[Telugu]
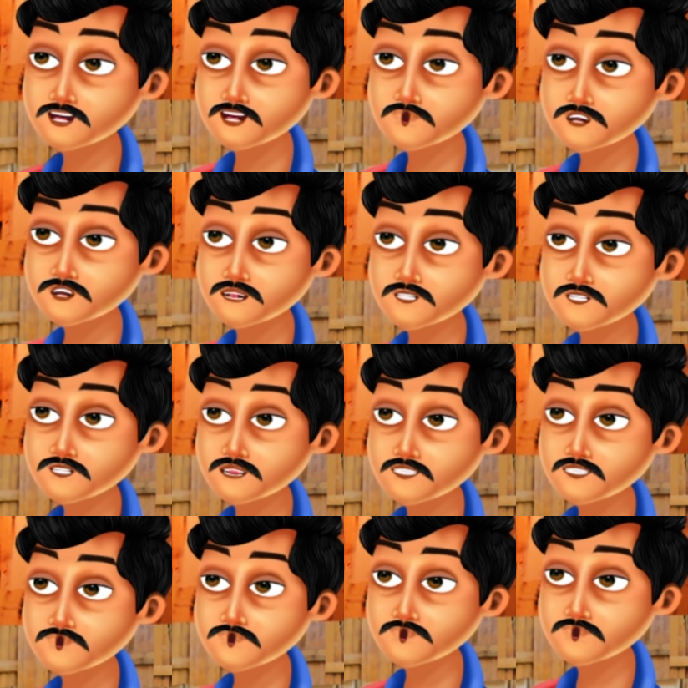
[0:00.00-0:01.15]
అవునానా
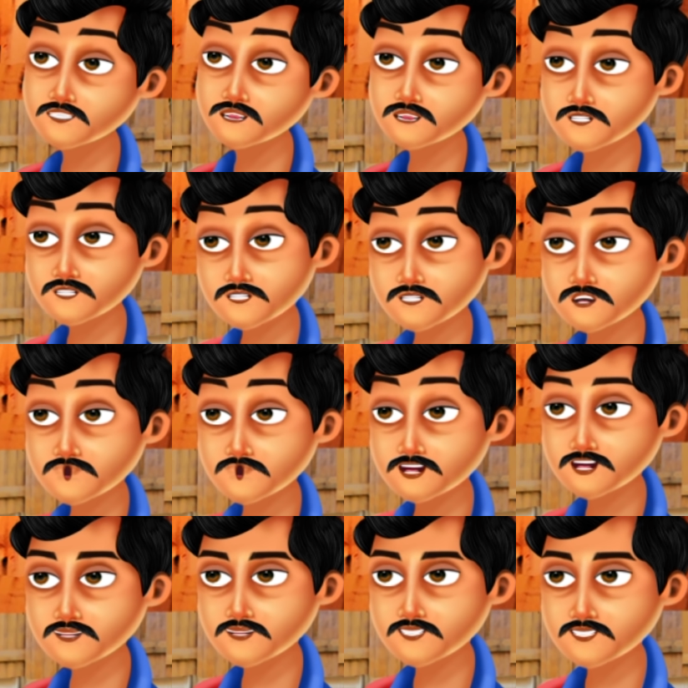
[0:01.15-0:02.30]
ఎవరు
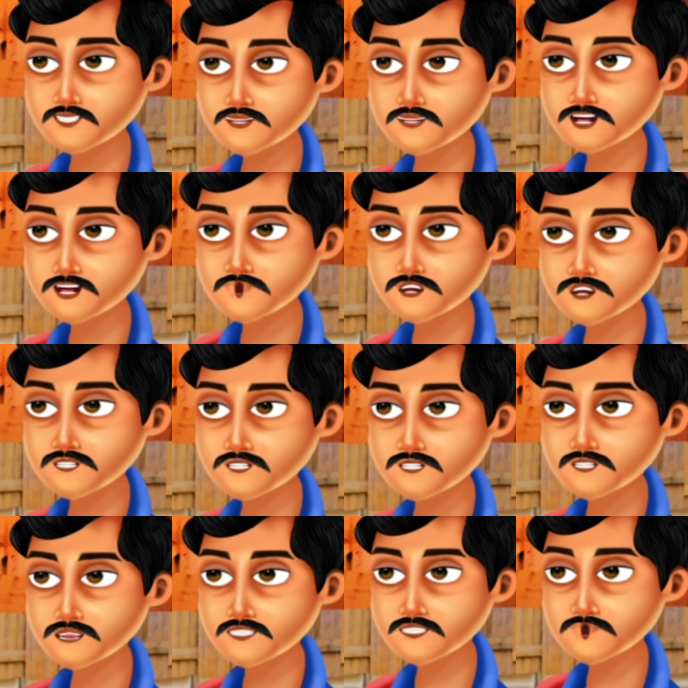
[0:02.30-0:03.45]
కొనకపోతే
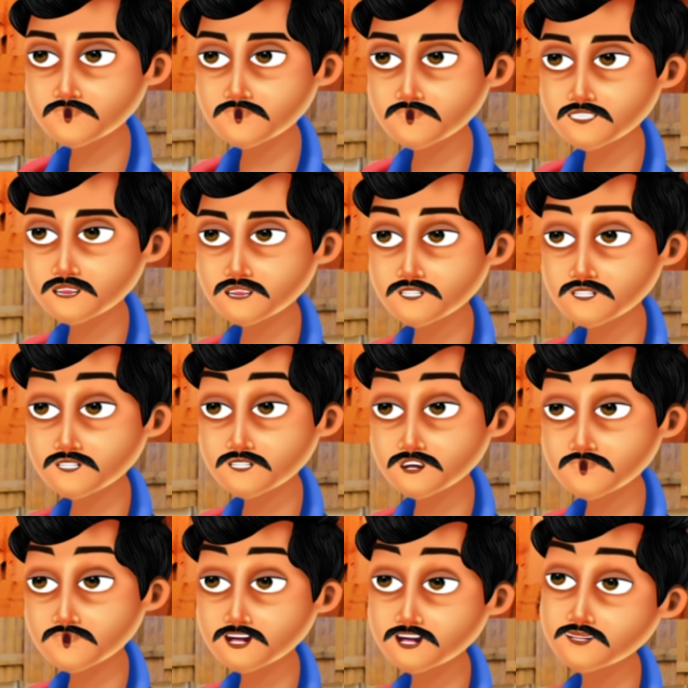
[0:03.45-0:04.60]
ఫ్రీగా అయినా పంచి
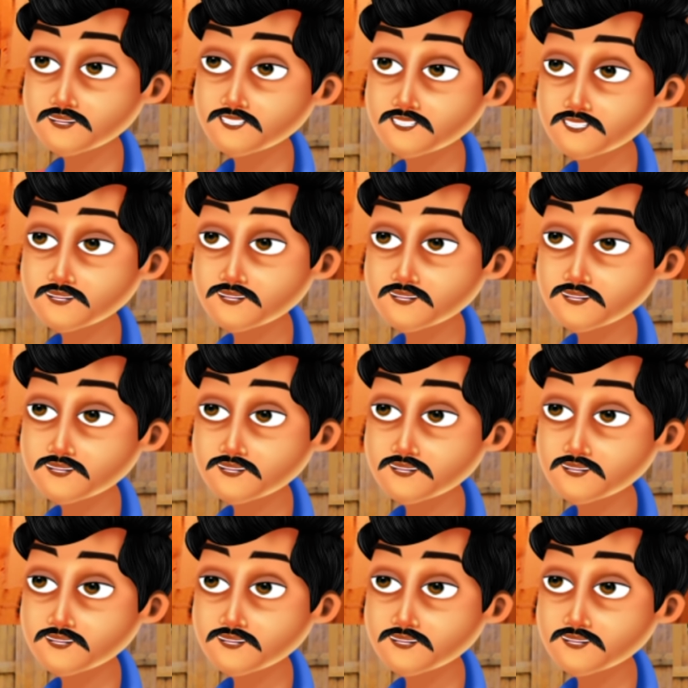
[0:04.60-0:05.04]
పెడదాము ఆ